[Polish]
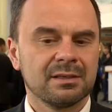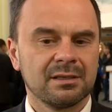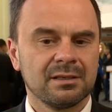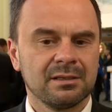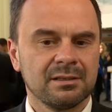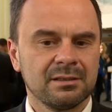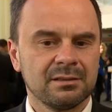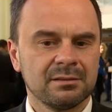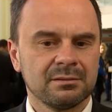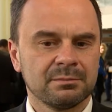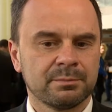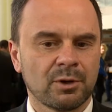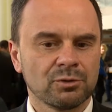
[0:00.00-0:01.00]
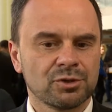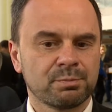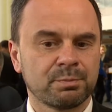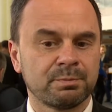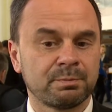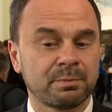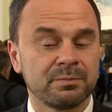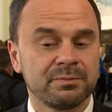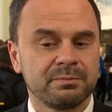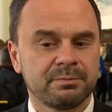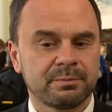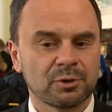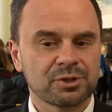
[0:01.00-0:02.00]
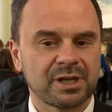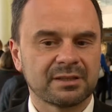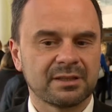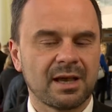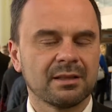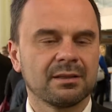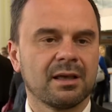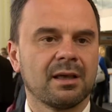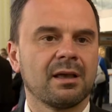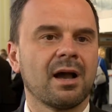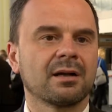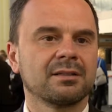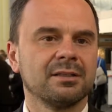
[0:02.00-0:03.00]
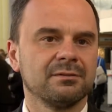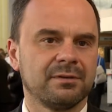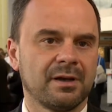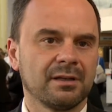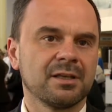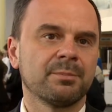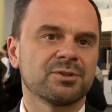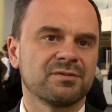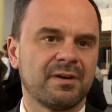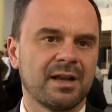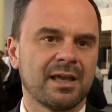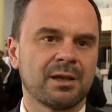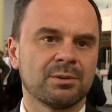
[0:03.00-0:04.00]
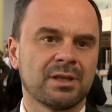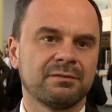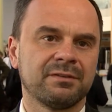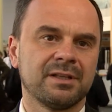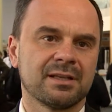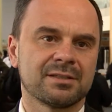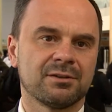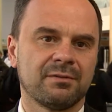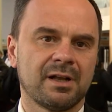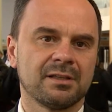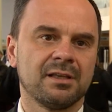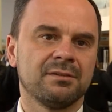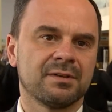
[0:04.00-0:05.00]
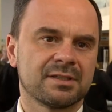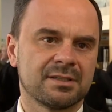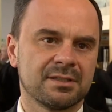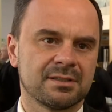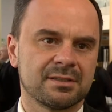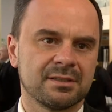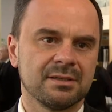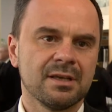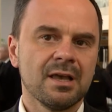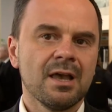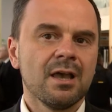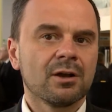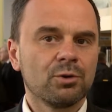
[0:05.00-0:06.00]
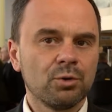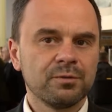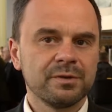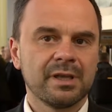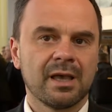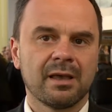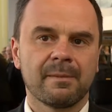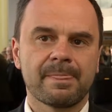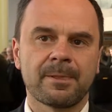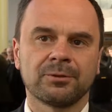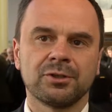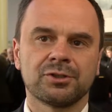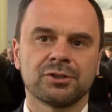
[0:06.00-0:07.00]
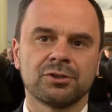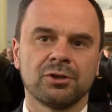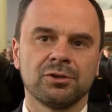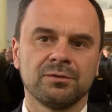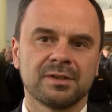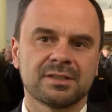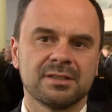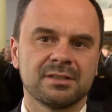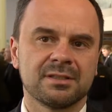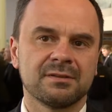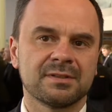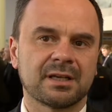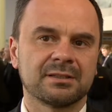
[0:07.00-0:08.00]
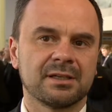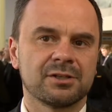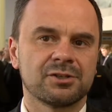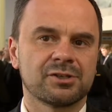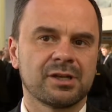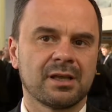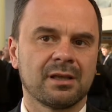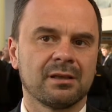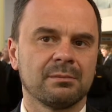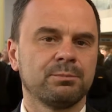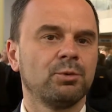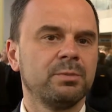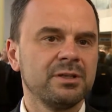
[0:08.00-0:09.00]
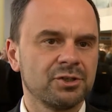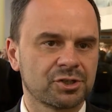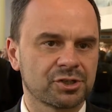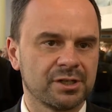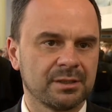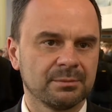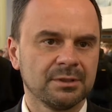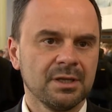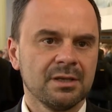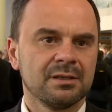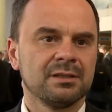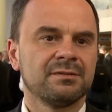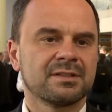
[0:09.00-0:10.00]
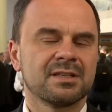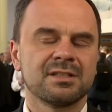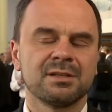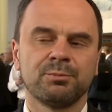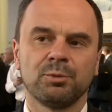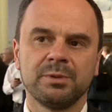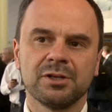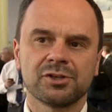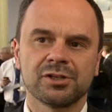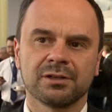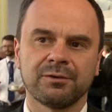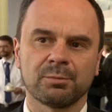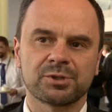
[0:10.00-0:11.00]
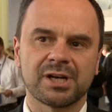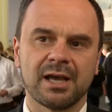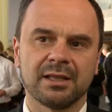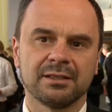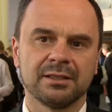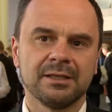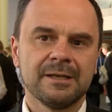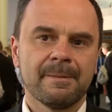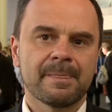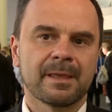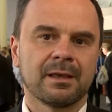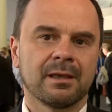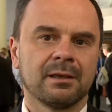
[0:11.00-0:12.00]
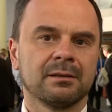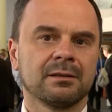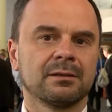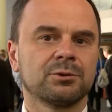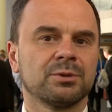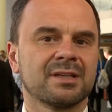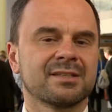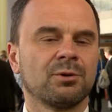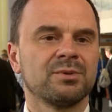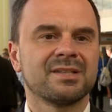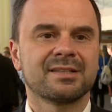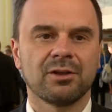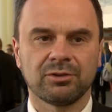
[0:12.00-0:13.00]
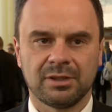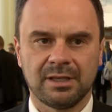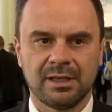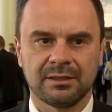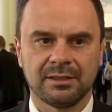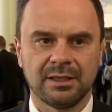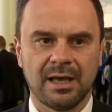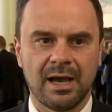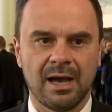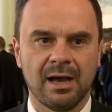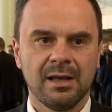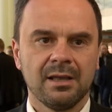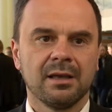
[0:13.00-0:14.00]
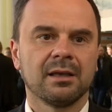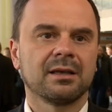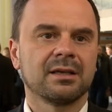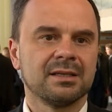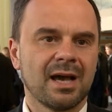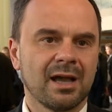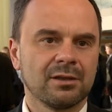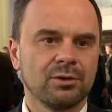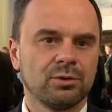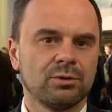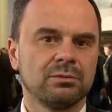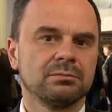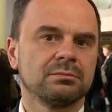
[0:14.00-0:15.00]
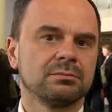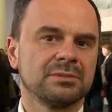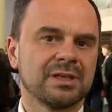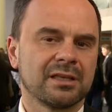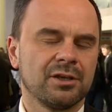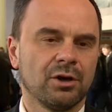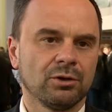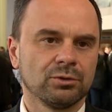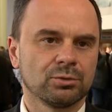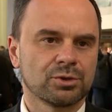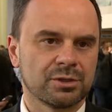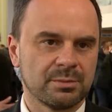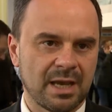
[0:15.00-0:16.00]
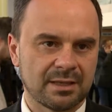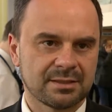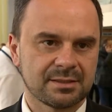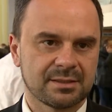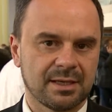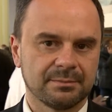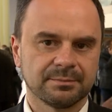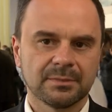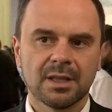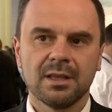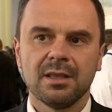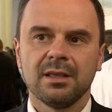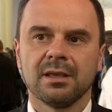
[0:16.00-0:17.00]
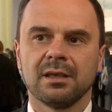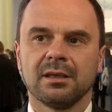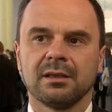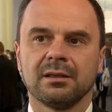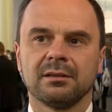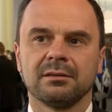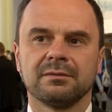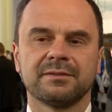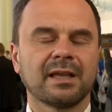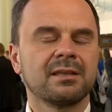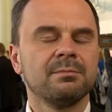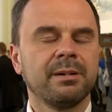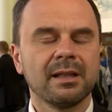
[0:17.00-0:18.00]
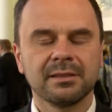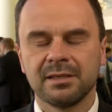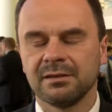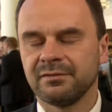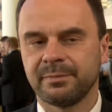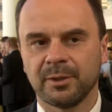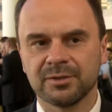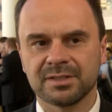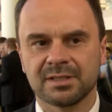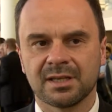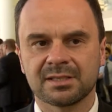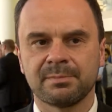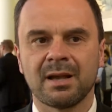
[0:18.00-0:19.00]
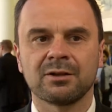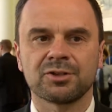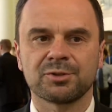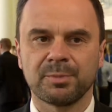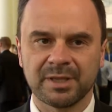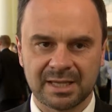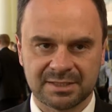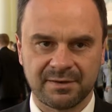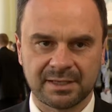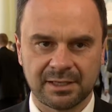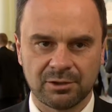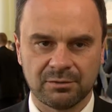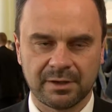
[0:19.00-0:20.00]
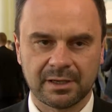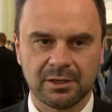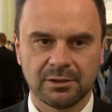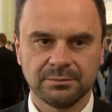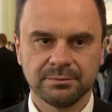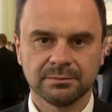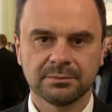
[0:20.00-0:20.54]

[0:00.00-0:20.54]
i, bądź posiadane aktywa nie pozwalają na finansowanie inwestycji. Głównie dotyczy to inwestycji w zakresie publicznym, inwestycji publicznych w obszary, e, które są istotne dla e, kraju, regionu czy miasta. E, takim bankiem w Polsce jest Bank Gospodarstwa Krajowego